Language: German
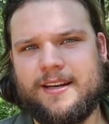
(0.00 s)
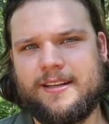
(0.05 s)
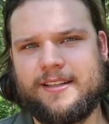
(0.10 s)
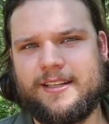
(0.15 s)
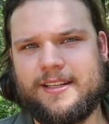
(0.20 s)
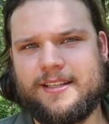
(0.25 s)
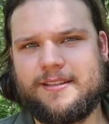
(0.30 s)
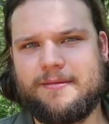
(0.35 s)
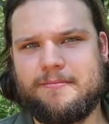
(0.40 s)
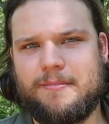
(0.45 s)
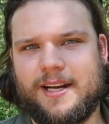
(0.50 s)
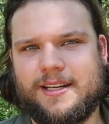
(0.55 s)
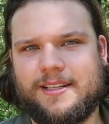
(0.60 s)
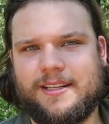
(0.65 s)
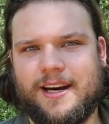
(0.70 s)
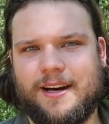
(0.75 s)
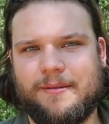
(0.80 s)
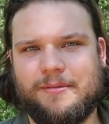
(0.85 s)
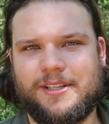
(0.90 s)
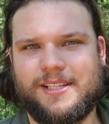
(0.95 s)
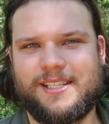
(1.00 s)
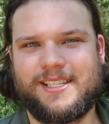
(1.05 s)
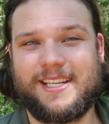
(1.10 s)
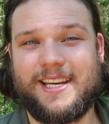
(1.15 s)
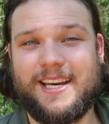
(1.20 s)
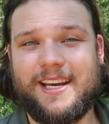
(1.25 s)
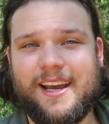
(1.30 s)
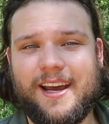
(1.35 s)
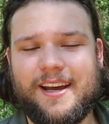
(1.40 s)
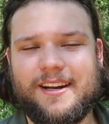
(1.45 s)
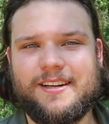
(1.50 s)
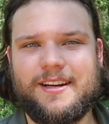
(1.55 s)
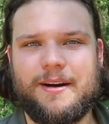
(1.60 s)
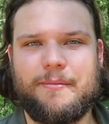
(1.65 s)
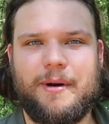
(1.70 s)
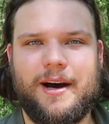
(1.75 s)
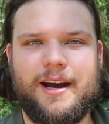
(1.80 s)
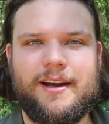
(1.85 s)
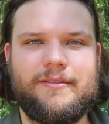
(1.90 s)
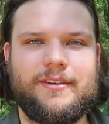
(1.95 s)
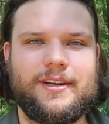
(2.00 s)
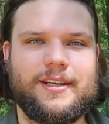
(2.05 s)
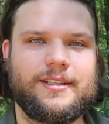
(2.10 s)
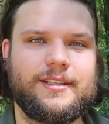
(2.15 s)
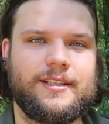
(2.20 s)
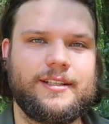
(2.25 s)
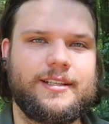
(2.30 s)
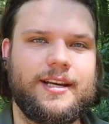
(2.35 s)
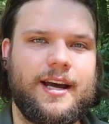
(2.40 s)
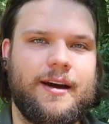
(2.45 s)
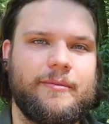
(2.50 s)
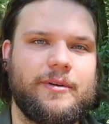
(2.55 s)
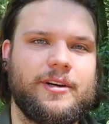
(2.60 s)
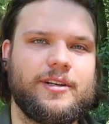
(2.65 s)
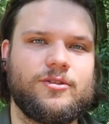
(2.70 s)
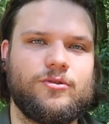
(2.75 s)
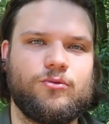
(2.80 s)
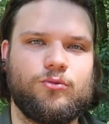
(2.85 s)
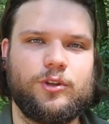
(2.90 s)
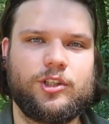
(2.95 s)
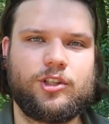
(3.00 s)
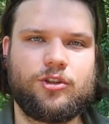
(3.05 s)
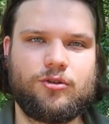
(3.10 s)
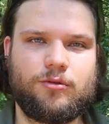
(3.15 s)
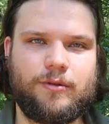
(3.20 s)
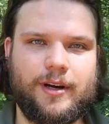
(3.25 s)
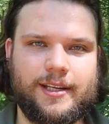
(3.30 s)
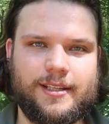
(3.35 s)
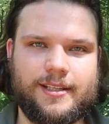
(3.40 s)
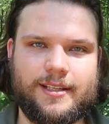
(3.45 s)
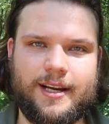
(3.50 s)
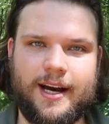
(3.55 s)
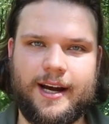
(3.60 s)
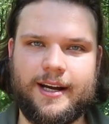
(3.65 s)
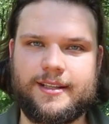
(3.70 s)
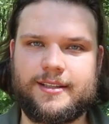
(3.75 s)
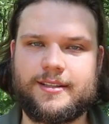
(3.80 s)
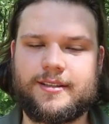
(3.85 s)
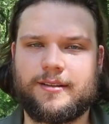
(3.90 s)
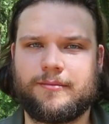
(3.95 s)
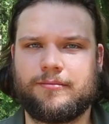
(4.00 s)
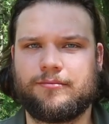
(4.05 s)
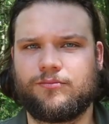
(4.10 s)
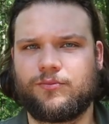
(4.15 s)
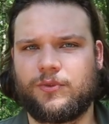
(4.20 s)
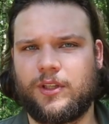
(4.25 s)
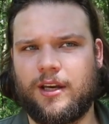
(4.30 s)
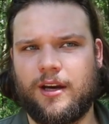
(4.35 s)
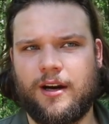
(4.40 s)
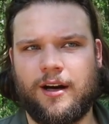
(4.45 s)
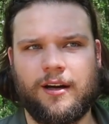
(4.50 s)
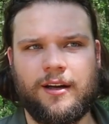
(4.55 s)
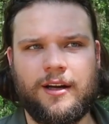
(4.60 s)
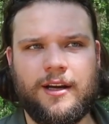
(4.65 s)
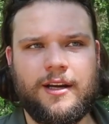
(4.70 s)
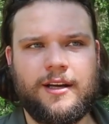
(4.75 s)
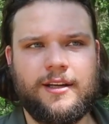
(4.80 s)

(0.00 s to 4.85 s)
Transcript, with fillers: Diese Matte habe ich sehr gerne dabei, wenn ich die Tamaris Rich Rest als ähm, ja,